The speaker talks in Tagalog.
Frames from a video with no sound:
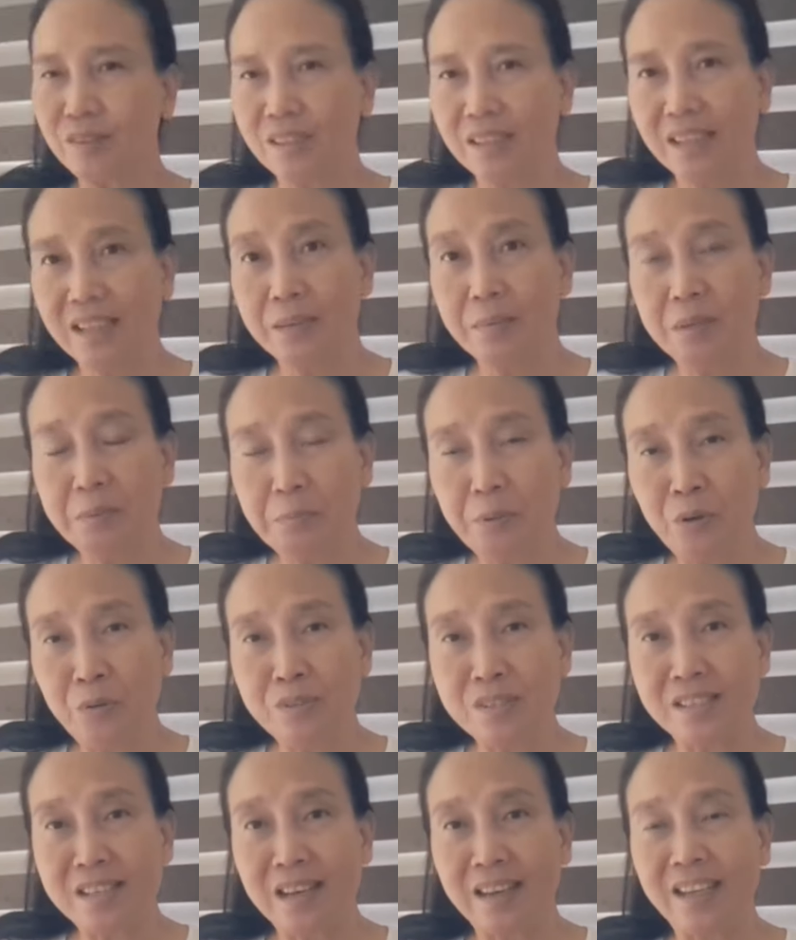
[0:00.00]
wala naman po
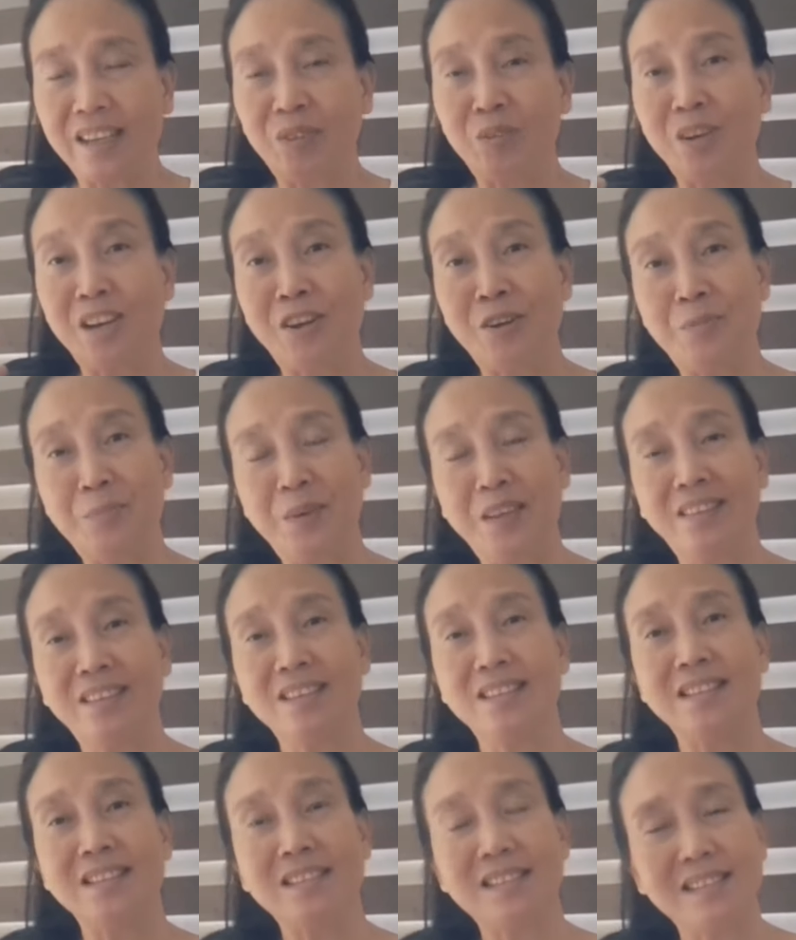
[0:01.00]
akong sakit, wala akong
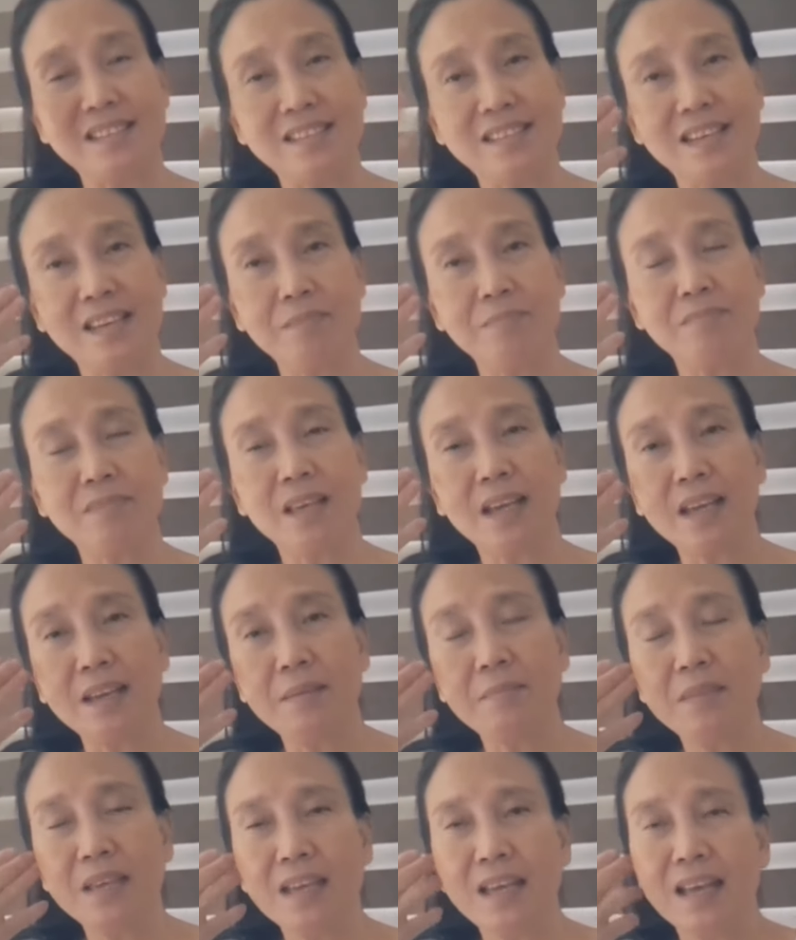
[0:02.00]
maintenance. The same
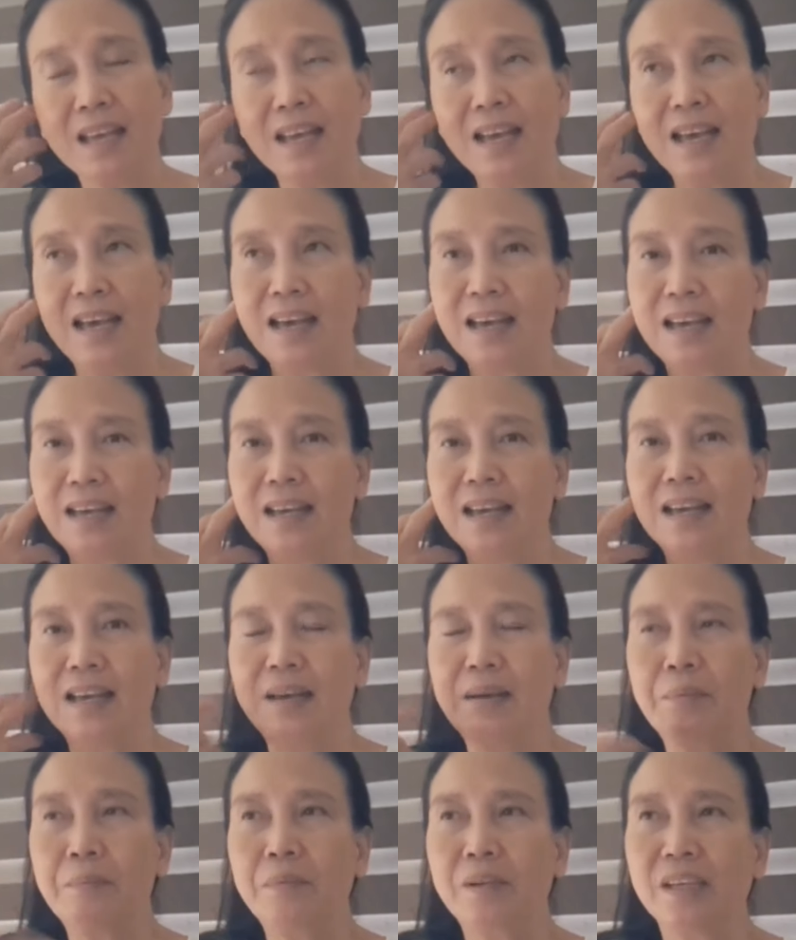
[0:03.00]
time,
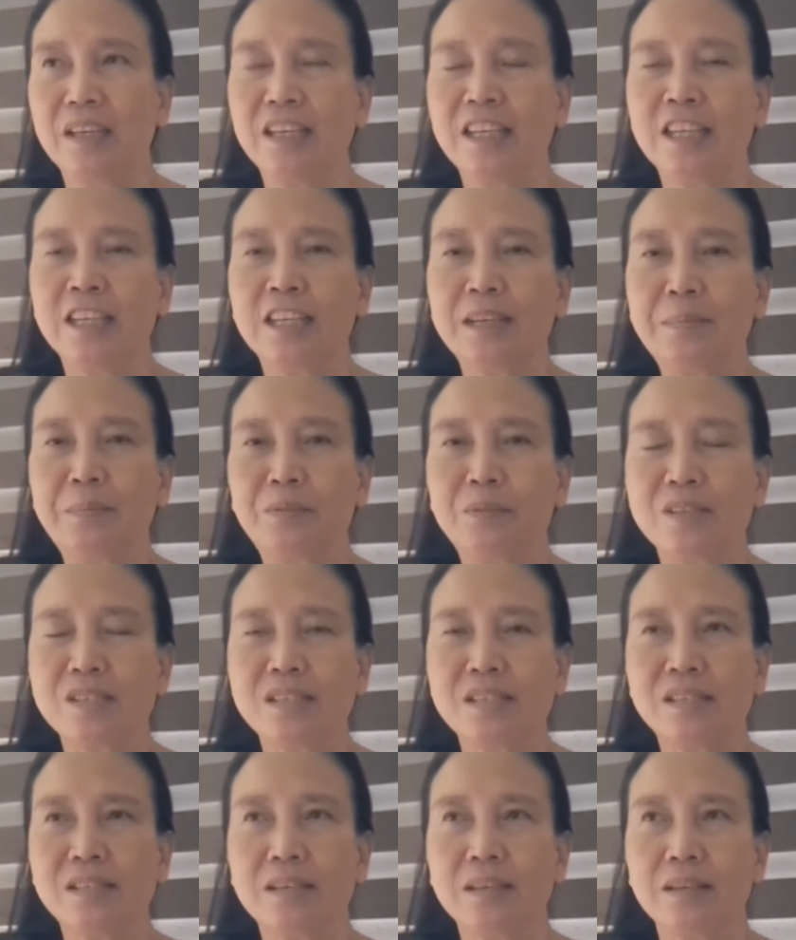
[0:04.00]
uh, ang mangyayari po
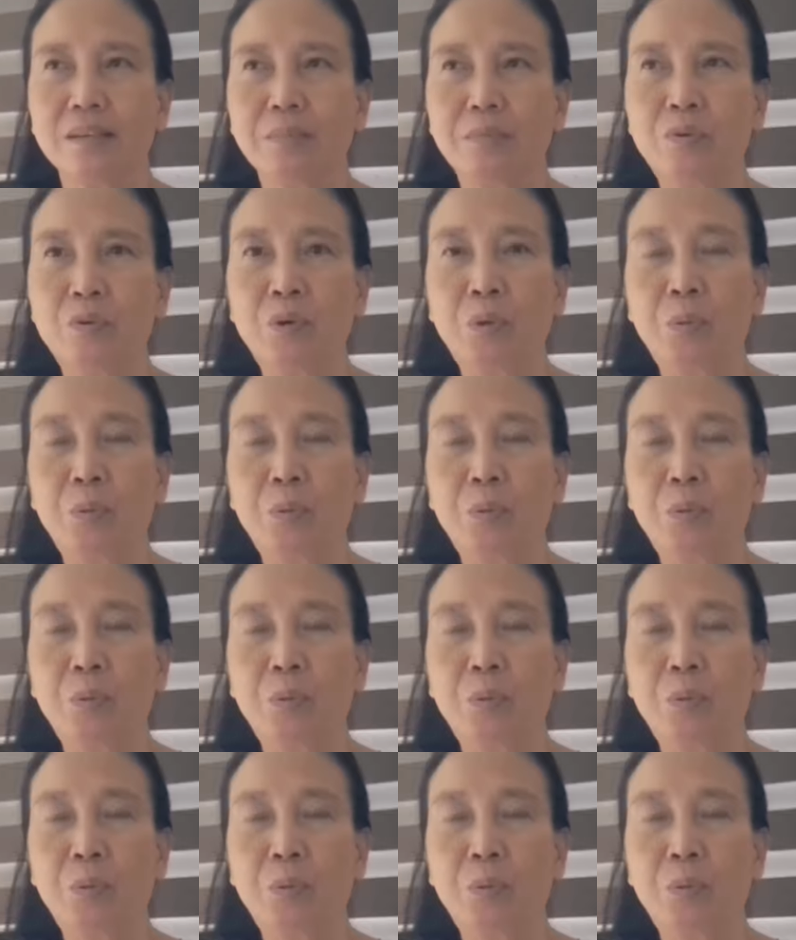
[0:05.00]
kasi sa